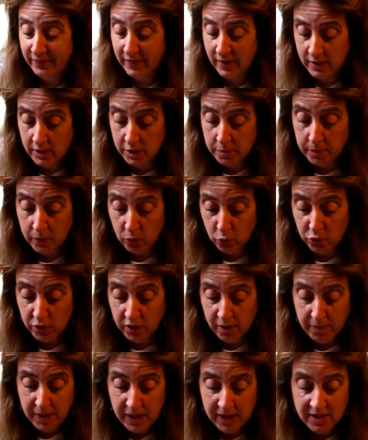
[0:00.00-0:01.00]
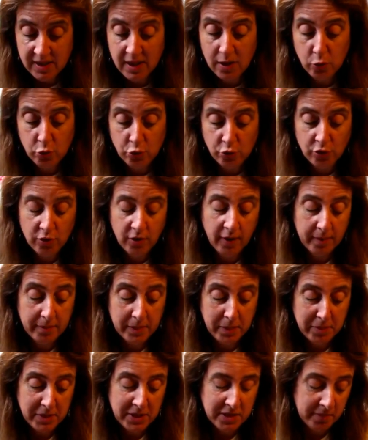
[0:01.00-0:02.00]
Estas preguntas me las hago yo a
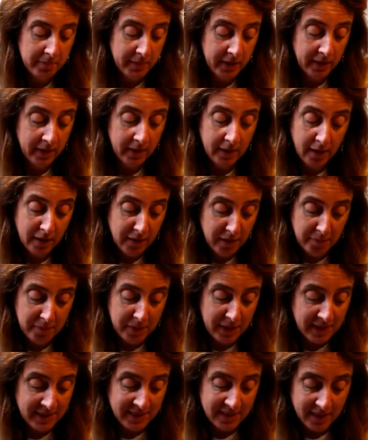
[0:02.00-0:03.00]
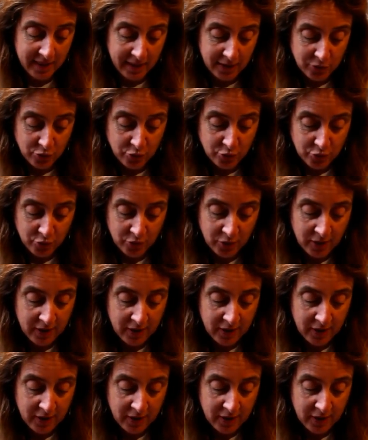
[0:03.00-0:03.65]
mí misma, ¿eh? nadie me las ha hecho.